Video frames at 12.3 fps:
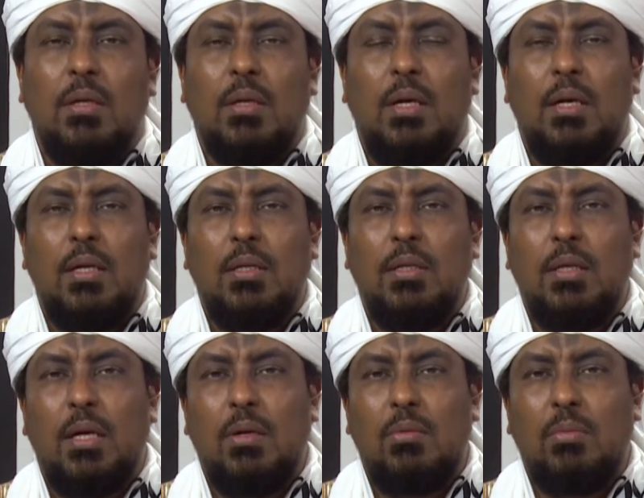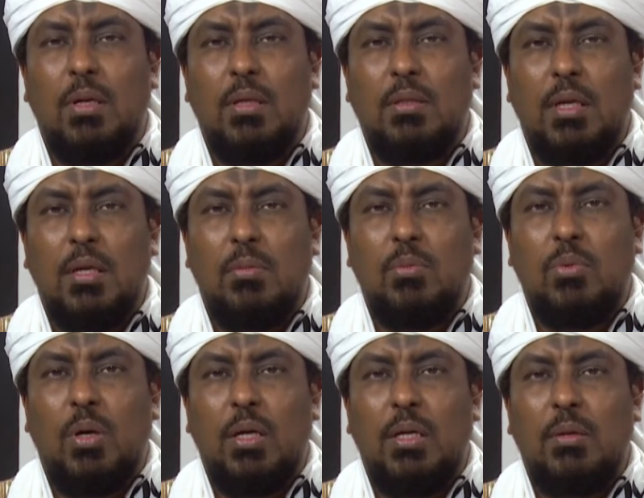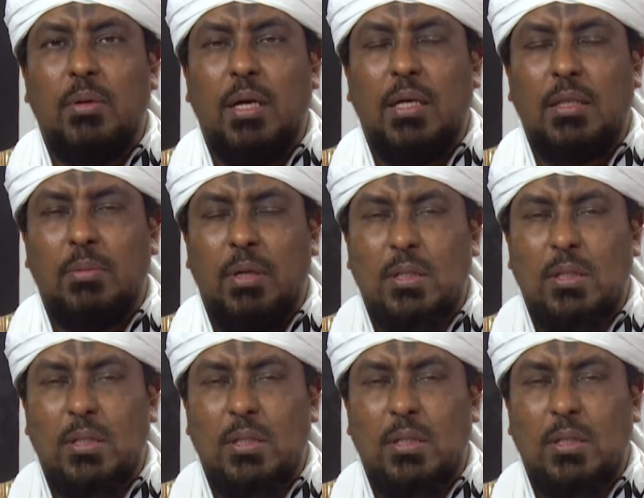قال إني أعلم ما لا تعلمون وعلم آدم